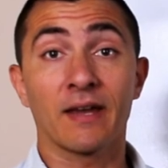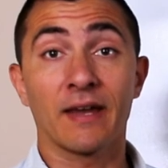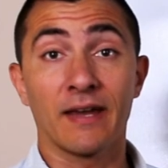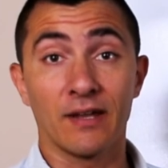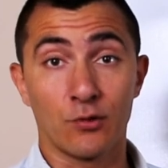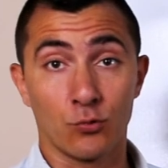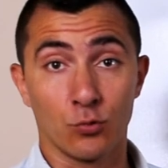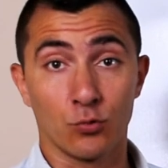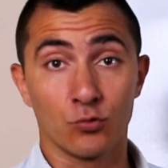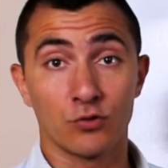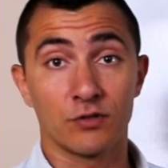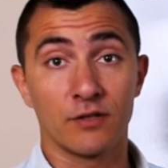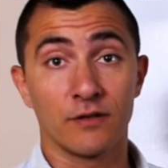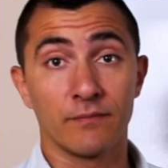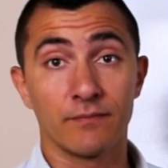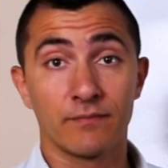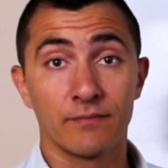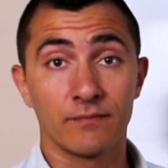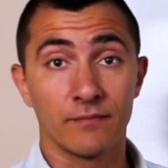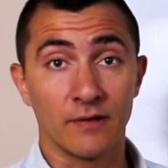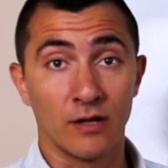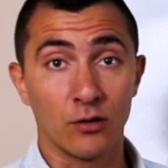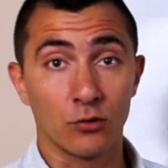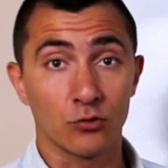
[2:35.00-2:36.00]
chetosi
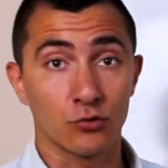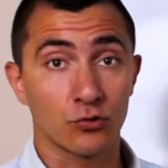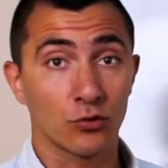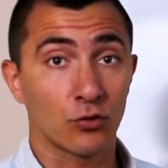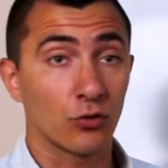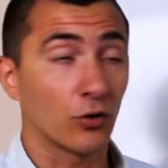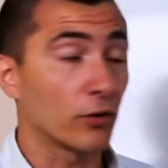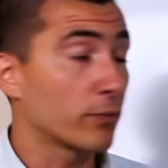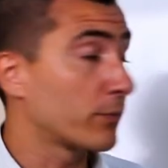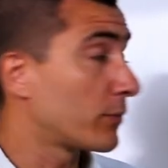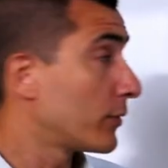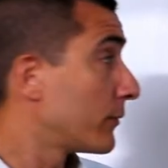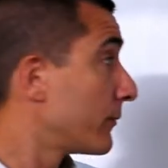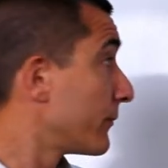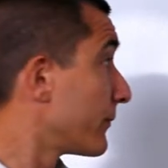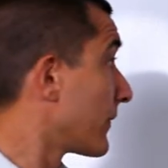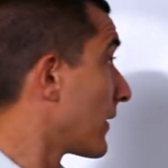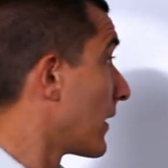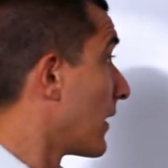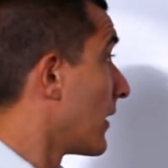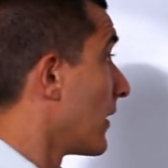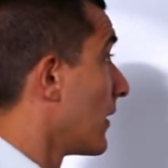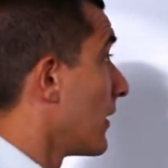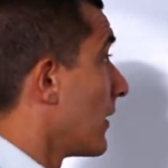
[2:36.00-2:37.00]
nel nostro corpo.
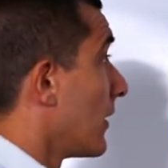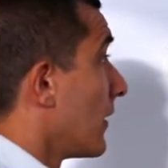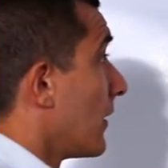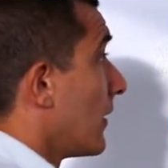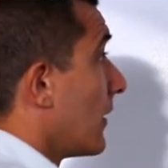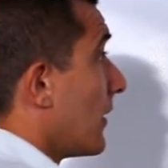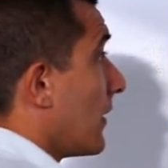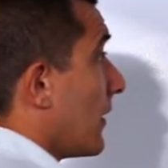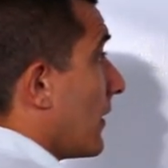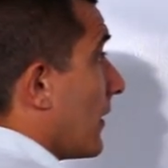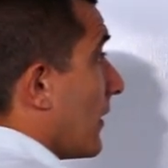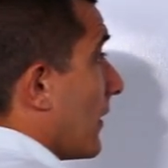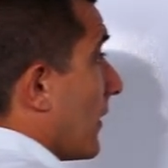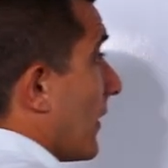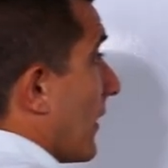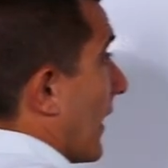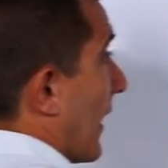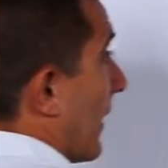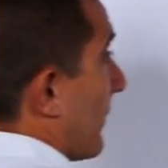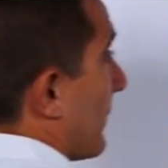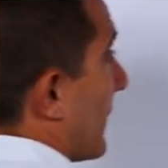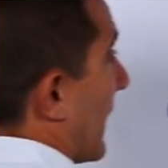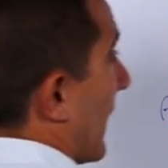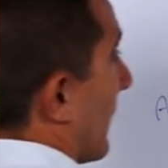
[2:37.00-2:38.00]

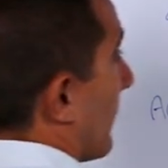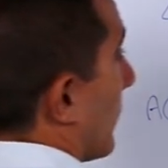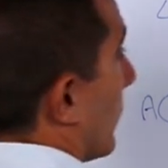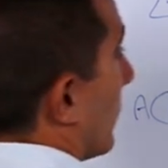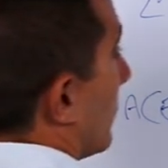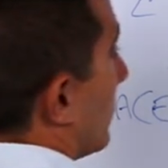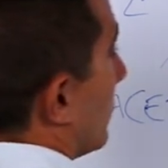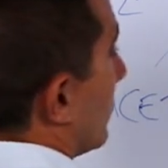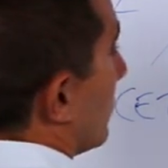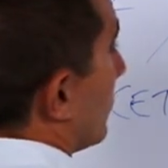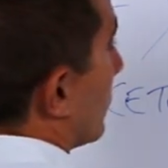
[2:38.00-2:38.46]
Abbiamo